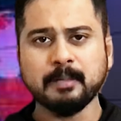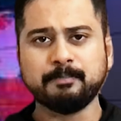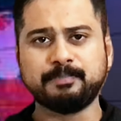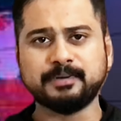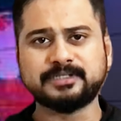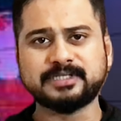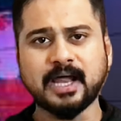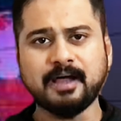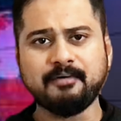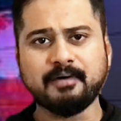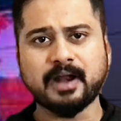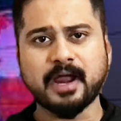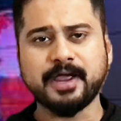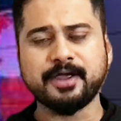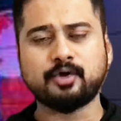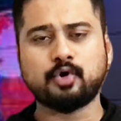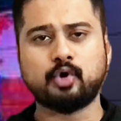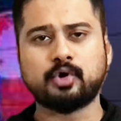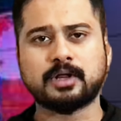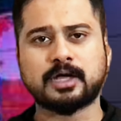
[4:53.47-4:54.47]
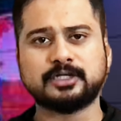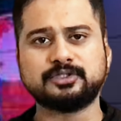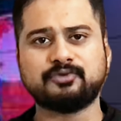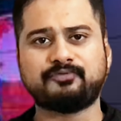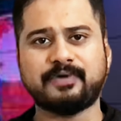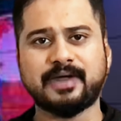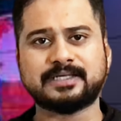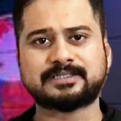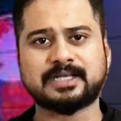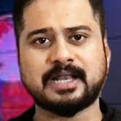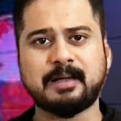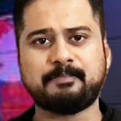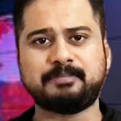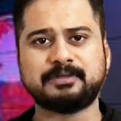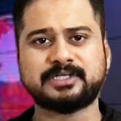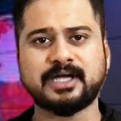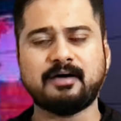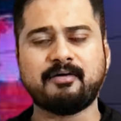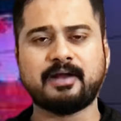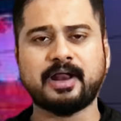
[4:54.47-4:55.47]
पिशावर हाई कोर्ट का जो फैसला है
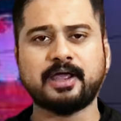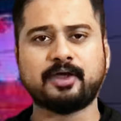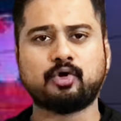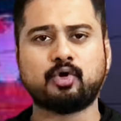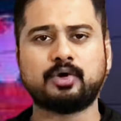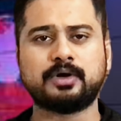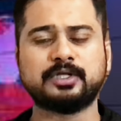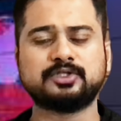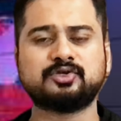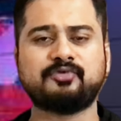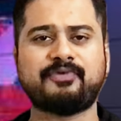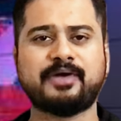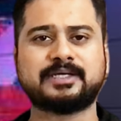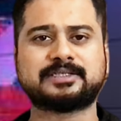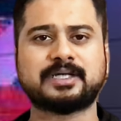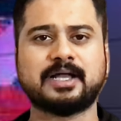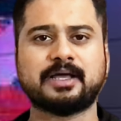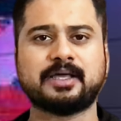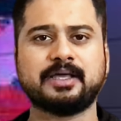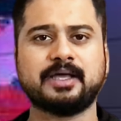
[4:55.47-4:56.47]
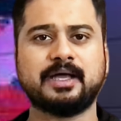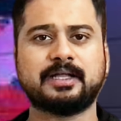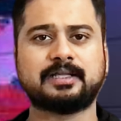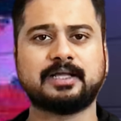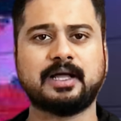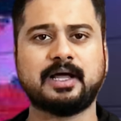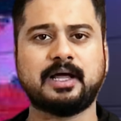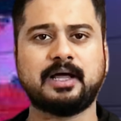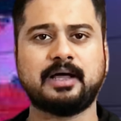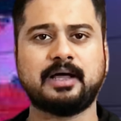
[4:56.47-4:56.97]
पिशावर हाई कोर्ट ने जो फैसला किया था